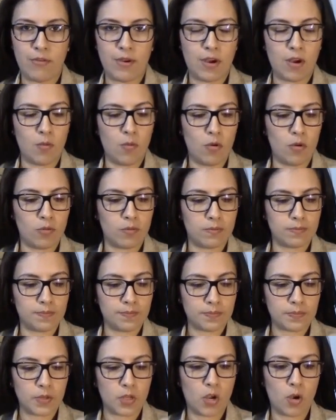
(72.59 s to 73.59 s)
fue como,
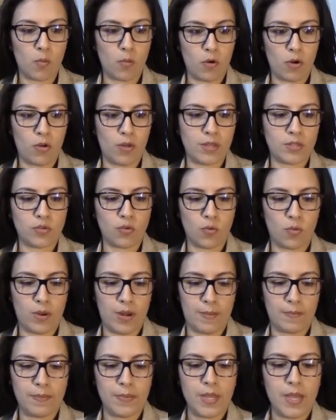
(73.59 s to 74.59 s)
como lo
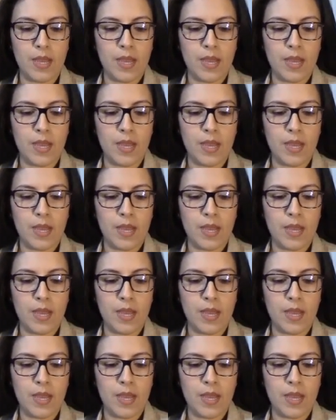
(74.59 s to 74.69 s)
descubrí.